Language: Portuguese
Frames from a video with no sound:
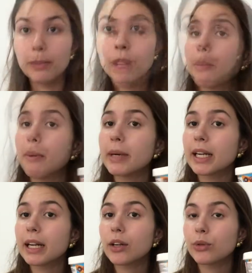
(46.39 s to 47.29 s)
A Lola é uma
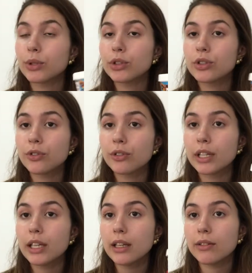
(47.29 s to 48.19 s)
marca cruelty
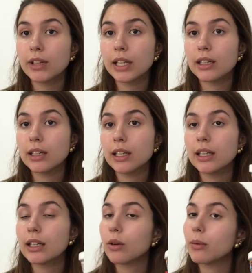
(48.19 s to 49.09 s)
free e vegana,
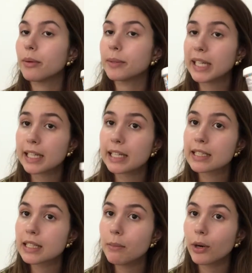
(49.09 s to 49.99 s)
então é uma marca que
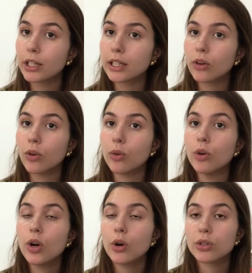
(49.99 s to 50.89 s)
se importa com
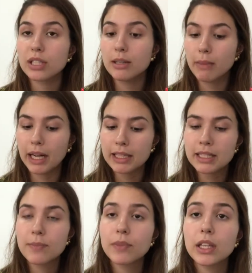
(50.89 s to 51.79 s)
os animais,